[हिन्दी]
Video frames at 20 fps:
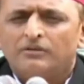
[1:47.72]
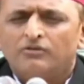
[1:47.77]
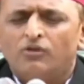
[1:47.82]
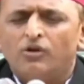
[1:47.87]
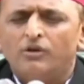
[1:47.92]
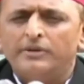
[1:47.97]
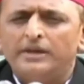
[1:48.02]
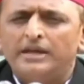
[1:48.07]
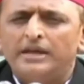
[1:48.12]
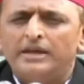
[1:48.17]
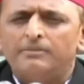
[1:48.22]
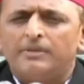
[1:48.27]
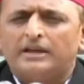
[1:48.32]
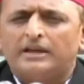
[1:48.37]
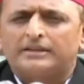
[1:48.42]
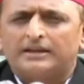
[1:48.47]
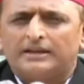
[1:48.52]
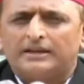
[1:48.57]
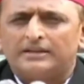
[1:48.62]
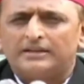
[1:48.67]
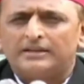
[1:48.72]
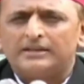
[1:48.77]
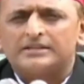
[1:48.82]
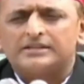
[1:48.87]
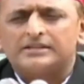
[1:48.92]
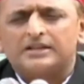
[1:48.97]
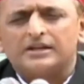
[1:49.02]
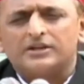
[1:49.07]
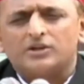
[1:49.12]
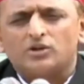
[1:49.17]
वो भी यही बात कह रहे थे
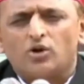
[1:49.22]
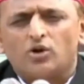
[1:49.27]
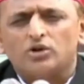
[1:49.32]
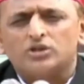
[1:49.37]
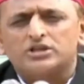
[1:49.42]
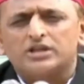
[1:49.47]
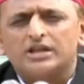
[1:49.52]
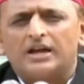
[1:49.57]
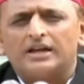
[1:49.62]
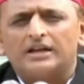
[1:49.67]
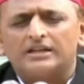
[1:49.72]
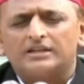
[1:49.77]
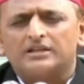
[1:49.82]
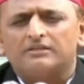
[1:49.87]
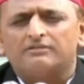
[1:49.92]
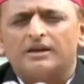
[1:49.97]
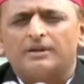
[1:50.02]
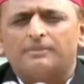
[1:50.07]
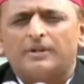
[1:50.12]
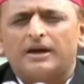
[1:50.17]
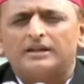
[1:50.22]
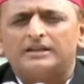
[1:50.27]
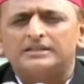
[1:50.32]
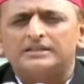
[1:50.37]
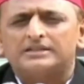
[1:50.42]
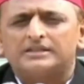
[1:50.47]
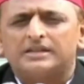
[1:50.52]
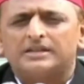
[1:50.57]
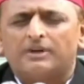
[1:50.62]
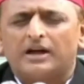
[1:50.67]
कि कन्नौज का इत्र
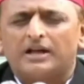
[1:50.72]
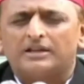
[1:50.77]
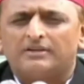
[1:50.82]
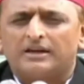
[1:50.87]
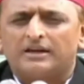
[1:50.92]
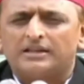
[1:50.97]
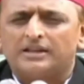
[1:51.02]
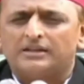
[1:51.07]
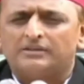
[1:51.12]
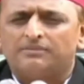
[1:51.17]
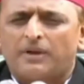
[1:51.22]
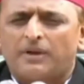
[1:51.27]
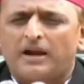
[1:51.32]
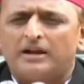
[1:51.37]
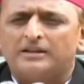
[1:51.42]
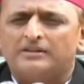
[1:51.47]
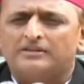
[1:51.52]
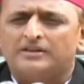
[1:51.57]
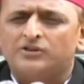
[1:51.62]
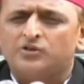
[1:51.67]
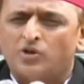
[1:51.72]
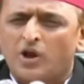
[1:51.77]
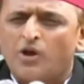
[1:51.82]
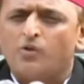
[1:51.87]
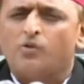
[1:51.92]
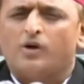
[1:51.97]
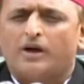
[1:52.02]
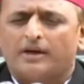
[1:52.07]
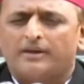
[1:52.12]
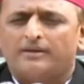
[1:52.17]
व्यापारी समाजवादी पार्टी से जुड़ा
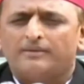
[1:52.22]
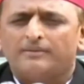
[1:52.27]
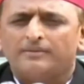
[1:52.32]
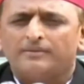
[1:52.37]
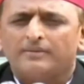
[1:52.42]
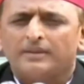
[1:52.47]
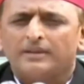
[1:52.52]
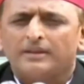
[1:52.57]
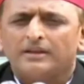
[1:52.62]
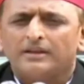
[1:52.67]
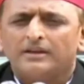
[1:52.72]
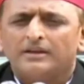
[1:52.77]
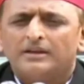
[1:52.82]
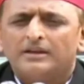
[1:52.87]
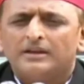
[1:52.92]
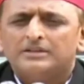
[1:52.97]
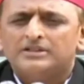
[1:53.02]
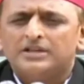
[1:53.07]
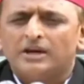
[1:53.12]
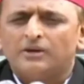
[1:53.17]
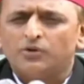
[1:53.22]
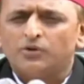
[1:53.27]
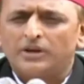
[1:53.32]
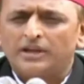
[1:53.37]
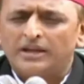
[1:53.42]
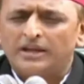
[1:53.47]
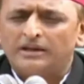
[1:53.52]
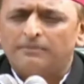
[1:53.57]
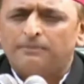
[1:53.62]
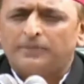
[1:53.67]
हुआ है जब
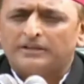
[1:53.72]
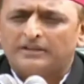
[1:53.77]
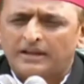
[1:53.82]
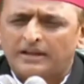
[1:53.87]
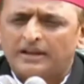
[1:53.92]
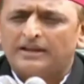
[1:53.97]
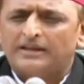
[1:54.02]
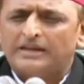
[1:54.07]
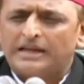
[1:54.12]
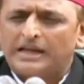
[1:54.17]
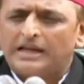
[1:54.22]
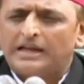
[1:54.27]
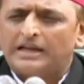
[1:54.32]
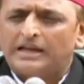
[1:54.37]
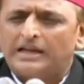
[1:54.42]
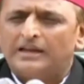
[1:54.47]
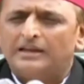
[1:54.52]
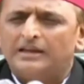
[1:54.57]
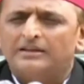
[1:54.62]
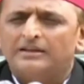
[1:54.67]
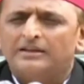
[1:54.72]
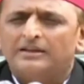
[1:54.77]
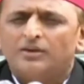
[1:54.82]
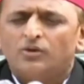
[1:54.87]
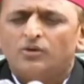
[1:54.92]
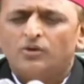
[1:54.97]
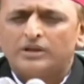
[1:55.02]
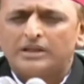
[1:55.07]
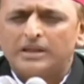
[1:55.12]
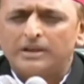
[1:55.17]
उन्हें पता लग गया है
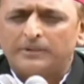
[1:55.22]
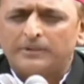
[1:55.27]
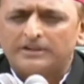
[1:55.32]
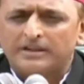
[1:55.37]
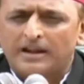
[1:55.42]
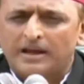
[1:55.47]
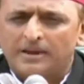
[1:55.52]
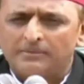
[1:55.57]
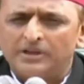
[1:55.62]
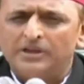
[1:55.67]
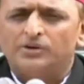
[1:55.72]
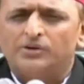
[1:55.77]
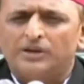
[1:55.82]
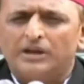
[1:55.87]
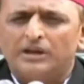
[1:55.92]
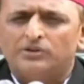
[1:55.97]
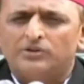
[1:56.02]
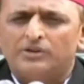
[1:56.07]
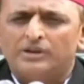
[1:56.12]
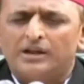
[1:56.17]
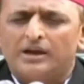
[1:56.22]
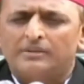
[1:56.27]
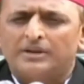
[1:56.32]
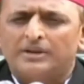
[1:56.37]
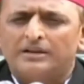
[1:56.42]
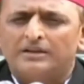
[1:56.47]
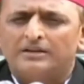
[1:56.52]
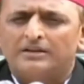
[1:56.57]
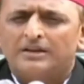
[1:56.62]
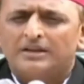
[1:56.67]
उनकी बदनामी हो गई दुनिया
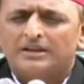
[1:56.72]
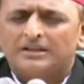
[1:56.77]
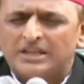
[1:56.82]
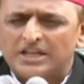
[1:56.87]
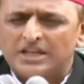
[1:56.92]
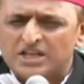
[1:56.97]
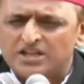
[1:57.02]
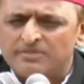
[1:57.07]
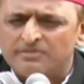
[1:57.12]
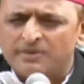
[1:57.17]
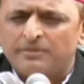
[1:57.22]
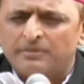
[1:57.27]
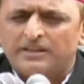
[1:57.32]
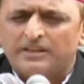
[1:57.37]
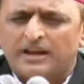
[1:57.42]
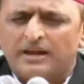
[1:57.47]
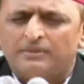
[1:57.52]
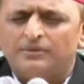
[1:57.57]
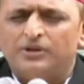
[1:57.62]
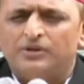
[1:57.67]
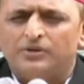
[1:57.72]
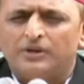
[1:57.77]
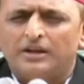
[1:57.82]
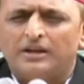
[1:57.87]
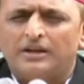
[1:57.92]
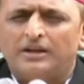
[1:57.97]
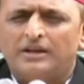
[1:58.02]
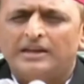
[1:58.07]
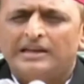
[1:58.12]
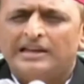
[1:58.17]
में देश में बदनामी हो
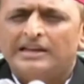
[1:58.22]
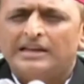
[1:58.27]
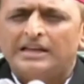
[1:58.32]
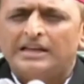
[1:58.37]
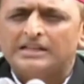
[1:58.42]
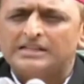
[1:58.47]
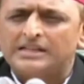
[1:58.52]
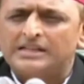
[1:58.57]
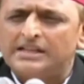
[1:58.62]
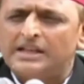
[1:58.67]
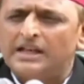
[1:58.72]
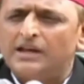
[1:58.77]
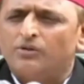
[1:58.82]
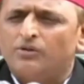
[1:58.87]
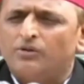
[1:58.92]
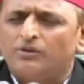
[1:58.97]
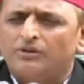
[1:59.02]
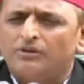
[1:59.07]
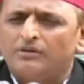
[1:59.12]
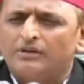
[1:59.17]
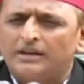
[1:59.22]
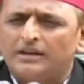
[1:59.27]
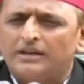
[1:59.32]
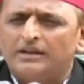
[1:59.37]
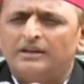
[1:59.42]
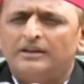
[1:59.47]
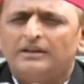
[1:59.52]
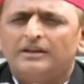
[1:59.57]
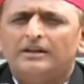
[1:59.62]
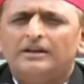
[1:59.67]
गई इसलिए उन्होंने
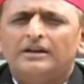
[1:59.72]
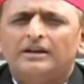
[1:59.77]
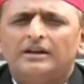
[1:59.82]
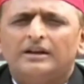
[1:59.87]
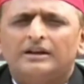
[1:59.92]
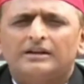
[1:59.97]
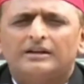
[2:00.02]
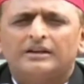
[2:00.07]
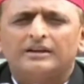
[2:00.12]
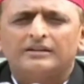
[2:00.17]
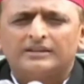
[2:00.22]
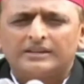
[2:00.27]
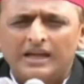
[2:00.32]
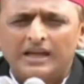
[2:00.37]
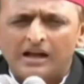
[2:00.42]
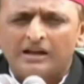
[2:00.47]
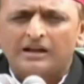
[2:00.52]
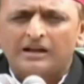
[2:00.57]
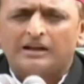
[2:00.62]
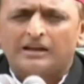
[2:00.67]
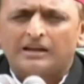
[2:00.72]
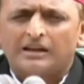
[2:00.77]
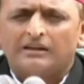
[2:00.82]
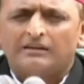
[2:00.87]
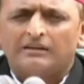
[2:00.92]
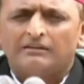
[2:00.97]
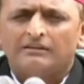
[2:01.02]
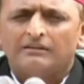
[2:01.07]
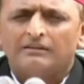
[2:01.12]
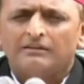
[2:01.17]
खिसिया
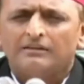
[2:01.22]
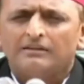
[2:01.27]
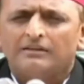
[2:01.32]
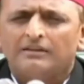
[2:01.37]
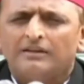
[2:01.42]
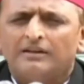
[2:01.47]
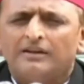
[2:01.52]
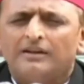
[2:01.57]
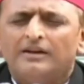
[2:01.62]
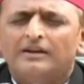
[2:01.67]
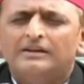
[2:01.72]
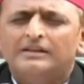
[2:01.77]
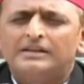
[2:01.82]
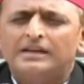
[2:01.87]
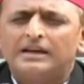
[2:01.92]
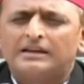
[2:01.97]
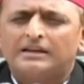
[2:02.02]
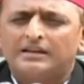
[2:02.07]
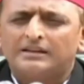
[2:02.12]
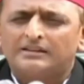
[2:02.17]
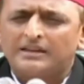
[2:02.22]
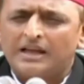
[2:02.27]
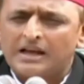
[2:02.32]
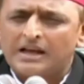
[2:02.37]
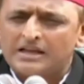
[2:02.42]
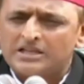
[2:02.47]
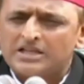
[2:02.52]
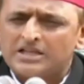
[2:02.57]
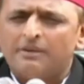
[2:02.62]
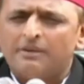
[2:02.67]
करके ये खिसिया के